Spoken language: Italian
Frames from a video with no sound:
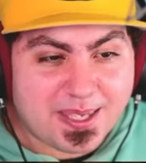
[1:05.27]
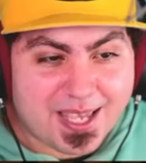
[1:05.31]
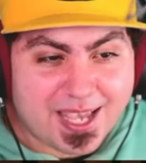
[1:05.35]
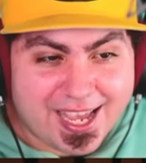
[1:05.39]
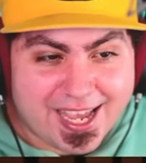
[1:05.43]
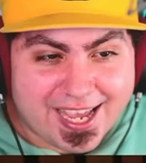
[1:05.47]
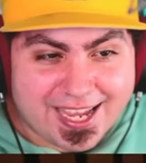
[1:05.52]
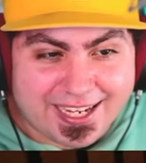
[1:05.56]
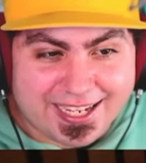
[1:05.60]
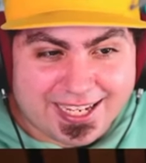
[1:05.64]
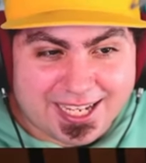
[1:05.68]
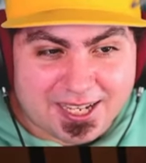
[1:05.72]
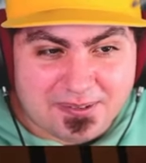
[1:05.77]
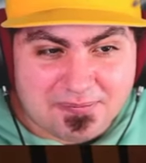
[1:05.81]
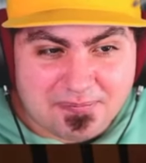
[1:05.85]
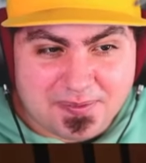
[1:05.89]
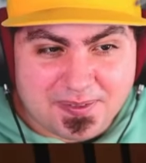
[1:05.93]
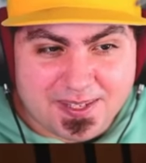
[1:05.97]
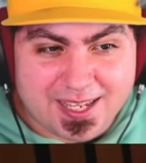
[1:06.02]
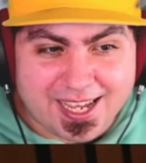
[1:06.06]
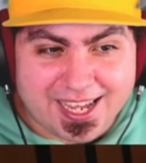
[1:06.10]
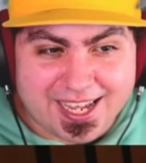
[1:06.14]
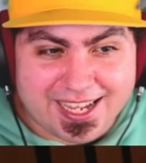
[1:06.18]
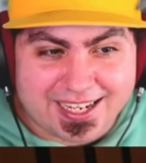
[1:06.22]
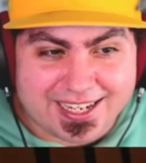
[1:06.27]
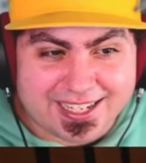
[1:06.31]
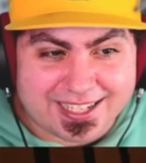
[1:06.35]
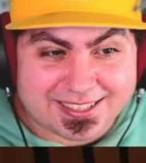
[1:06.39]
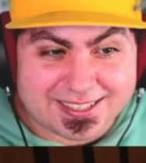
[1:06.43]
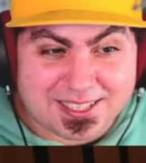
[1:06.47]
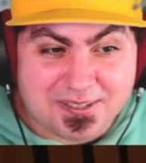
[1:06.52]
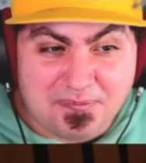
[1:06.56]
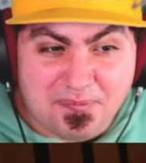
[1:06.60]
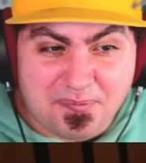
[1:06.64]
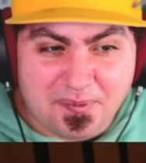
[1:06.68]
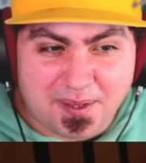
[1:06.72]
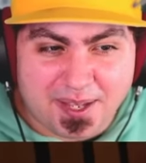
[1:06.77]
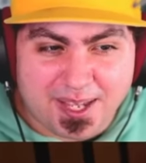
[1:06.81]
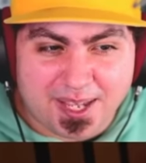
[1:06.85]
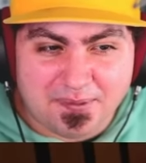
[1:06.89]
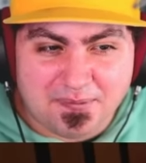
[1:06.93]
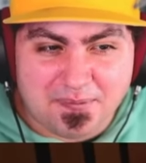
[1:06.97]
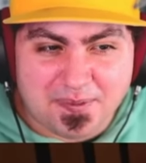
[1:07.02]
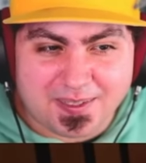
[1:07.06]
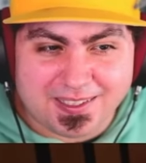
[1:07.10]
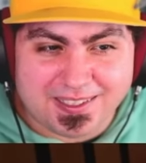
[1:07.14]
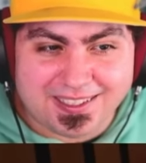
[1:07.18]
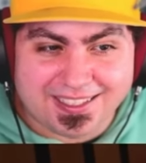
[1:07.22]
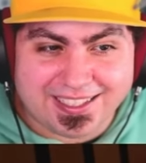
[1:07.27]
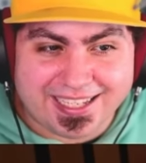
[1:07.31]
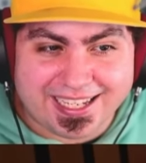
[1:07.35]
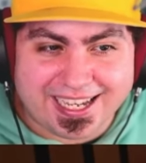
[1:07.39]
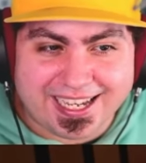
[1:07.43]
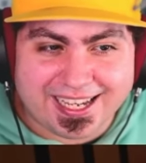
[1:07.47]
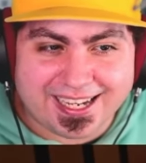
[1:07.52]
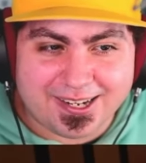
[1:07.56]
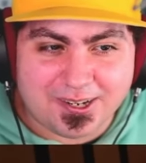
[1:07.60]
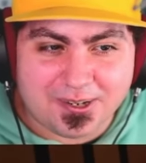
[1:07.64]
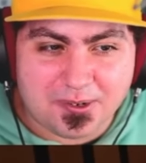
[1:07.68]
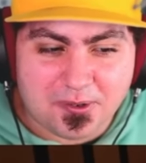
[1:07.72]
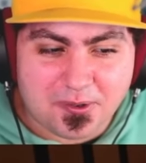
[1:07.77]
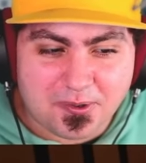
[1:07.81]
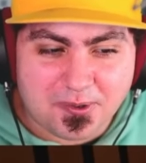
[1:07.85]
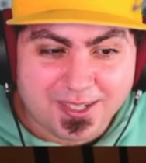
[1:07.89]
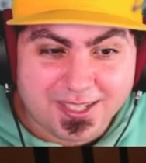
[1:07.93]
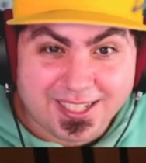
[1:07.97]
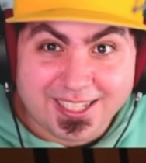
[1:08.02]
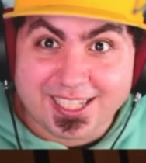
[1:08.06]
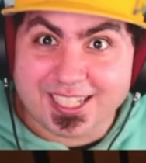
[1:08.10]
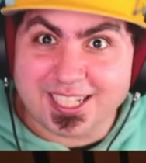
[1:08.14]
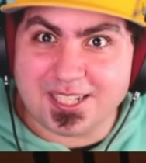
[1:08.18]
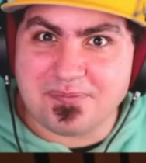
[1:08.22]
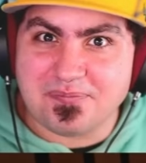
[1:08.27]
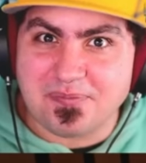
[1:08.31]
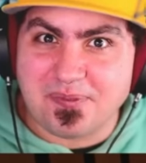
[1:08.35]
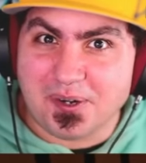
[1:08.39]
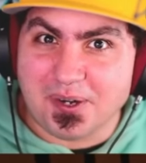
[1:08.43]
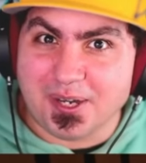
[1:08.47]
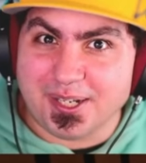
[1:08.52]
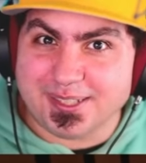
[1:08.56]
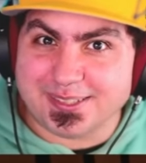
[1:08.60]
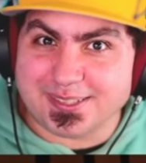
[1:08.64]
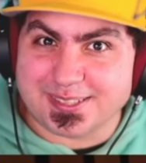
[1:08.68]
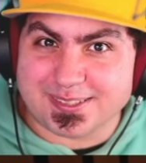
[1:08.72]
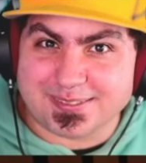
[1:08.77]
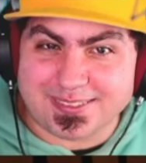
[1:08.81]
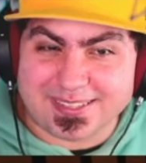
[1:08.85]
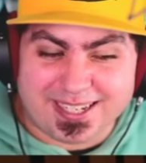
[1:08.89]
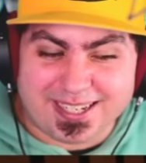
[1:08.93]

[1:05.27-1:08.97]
piena piena di baby yellow e poi